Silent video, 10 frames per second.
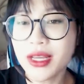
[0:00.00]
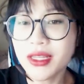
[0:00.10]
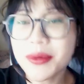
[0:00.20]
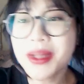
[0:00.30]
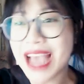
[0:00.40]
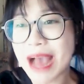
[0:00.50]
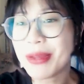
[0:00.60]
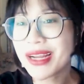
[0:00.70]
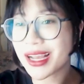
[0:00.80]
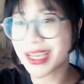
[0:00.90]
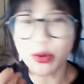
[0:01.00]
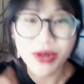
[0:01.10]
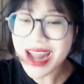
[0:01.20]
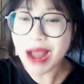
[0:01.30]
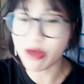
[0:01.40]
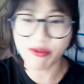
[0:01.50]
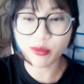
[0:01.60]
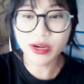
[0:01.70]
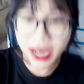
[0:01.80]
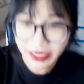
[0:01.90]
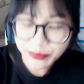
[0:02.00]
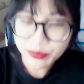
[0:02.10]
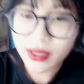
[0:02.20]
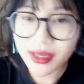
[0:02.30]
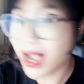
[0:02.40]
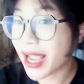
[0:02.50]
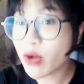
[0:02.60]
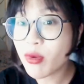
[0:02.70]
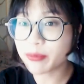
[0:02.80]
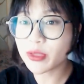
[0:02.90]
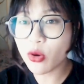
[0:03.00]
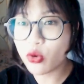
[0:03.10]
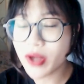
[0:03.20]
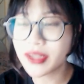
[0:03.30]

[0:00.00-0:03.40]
nhưng mà nhà mình là kiểu đứa nào ở phòng đứa đấy cả ngày không gặp nhau luôn